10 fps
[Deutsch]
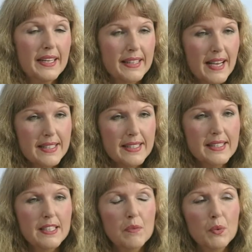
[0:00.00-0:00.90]
Das
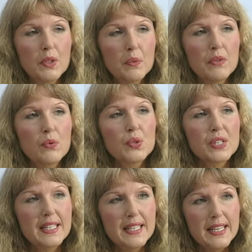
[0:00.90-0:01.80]
ist dem
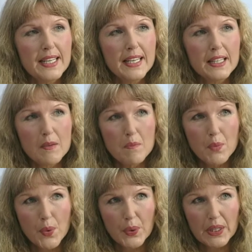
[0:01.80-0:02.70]
Unterbewussten nicht
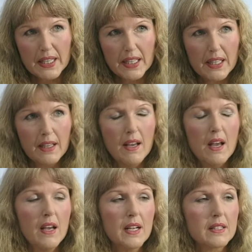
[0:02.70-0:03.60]
möglich.
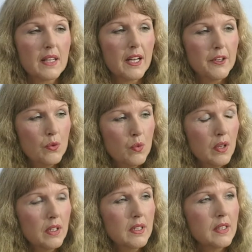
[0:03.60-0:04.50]
Es kann
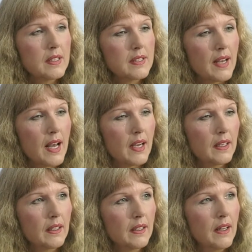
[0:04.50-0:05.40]
nur
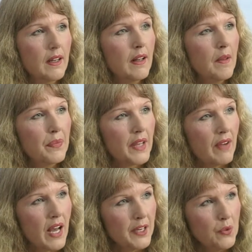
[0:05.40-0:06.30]
sagen, da war ein